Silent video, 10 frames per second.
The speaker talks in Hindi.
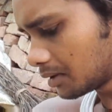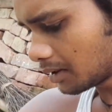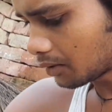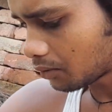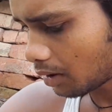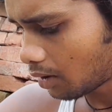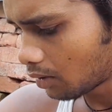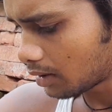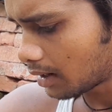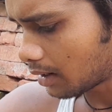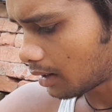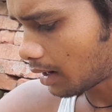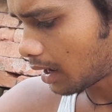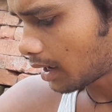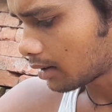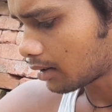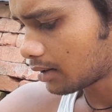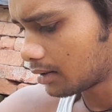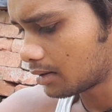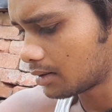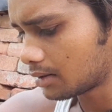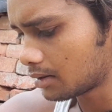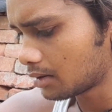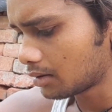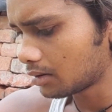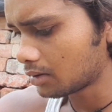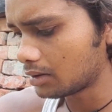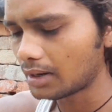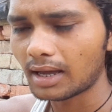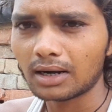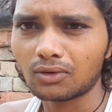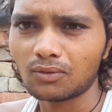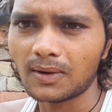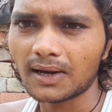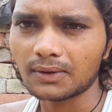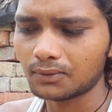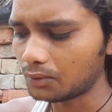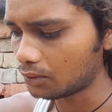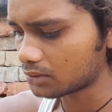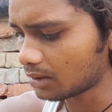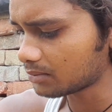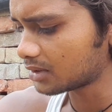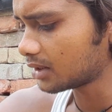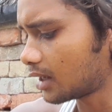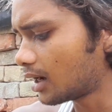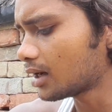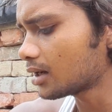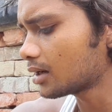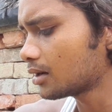लरू गांव लाल लाल कुमार गौतम के यहाँ